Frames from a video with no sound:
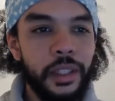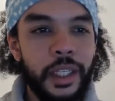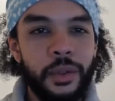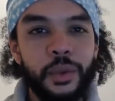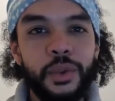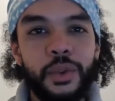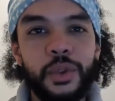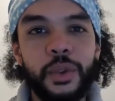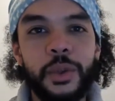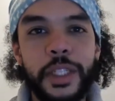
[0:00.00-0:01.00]
et donc, tu ne
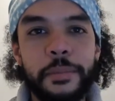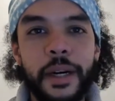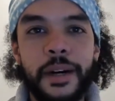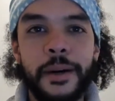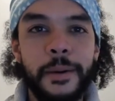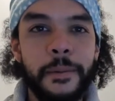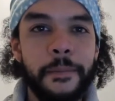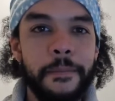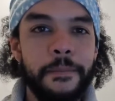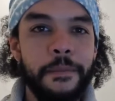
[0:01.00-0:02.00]
t'autorises pas
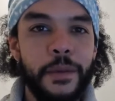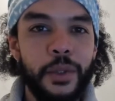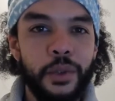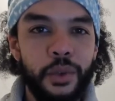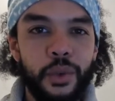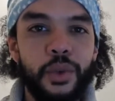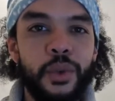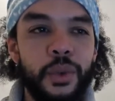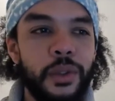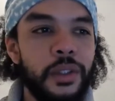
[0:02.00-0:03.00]
du tout,